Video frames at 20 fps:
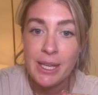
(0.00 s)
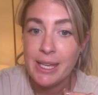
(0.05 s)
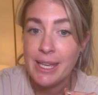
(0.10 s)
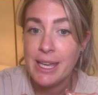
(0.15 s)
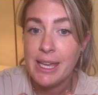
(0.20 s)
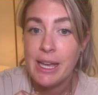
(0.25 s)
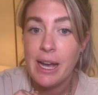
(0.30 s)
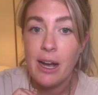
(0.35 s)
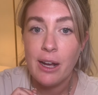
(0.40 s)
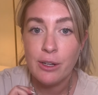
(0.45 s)

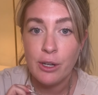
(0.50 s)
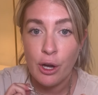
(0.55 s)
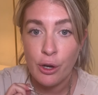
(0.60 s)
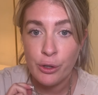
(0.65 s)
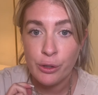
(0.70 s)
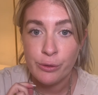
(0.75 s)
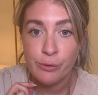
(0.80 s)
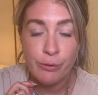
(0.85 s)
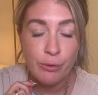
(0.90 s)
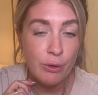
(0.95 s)
Et encore
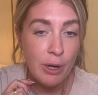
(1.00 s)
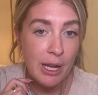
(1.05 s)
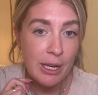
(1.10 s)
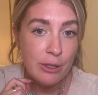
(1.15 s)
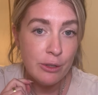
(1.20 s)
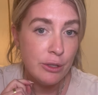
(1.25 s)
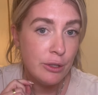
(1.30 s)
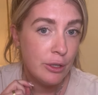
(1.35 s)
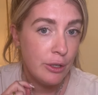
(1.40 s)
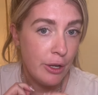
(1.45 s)
une fois,
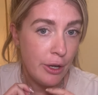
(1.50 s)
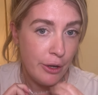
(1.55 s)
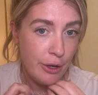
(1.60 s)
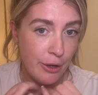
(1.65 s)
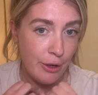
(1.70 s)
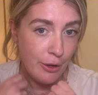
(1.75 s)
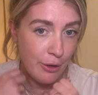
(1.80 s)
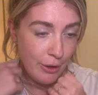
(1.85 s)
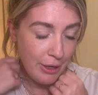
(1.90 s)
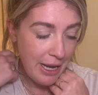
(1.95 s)

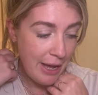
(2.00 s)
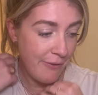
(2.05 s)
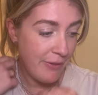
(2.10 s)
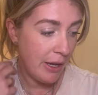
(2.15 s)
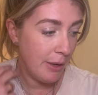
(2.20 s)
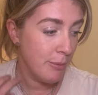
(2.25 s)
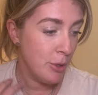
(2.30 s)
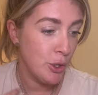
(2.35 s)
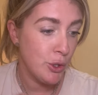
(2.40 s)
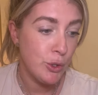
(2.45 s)
la
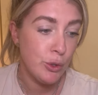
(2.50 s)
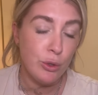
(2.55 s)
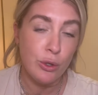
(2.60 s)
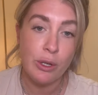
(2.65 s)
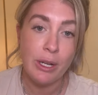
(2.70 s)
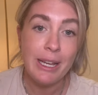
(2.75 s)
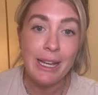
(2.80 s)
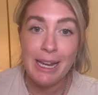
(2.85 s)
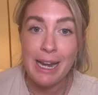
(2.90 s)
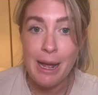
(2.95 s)
fermeture
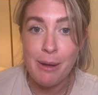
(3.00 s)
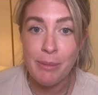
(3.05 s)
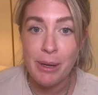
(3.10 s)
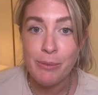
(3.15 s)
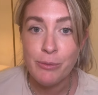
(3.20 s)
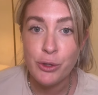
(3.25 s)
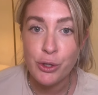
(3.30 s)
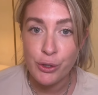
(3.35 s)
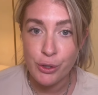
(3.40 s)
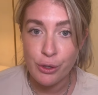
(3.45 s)
est la
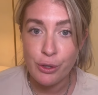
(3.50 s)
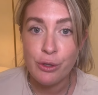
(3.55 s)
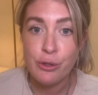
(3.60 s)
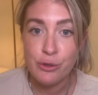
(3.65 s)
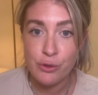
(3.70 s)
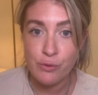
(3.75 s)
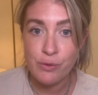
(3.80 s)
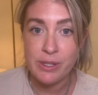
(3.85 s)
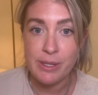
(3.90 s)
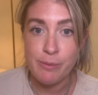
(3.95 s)
même que
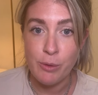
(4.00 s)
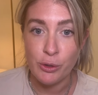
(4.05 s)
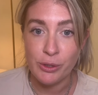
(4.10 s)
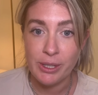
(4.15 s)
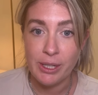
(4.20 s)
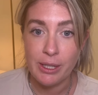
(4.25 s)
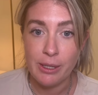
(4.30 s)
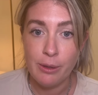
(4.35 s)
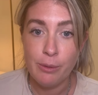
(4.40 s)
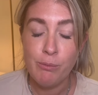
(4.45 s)
je vous ai
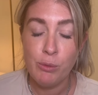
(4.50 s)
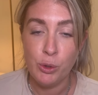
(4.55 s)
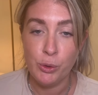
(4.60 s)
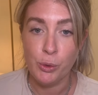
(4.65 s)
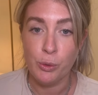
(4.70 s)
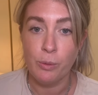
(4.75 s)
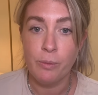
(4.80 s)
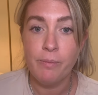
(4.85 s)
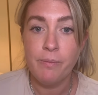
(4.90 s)
montré plus tôt.